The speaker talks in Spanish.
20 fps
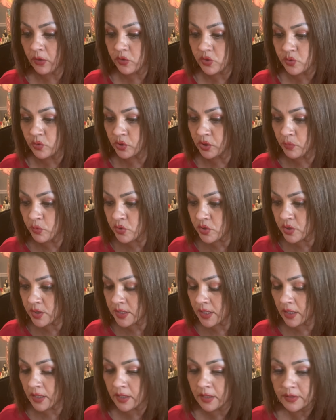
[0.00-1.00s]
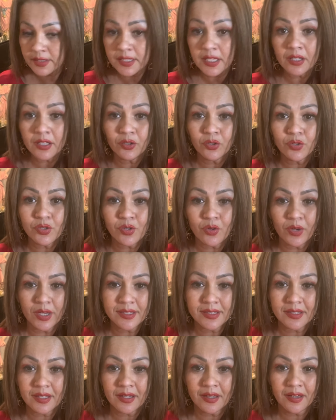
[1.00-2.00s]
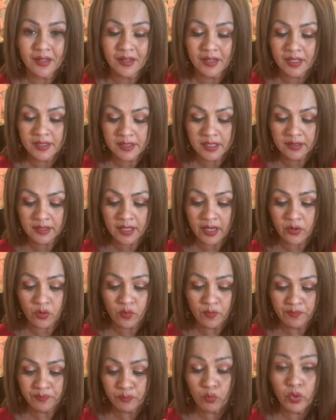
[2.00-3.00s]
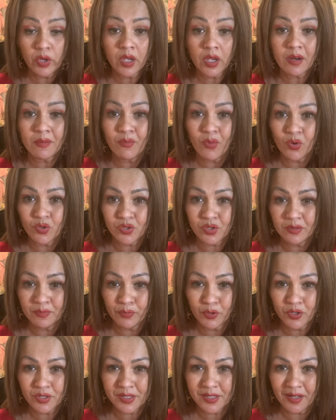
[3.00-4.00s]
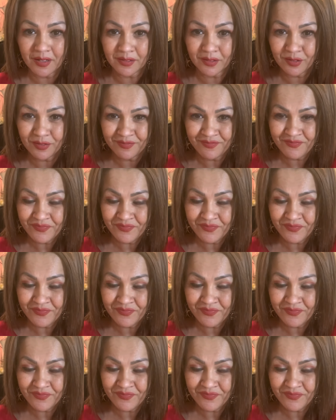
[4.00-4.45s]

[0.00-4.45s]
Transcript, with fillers: los últimos ah, signos con este, este tarot, muy hermoso, por cierto.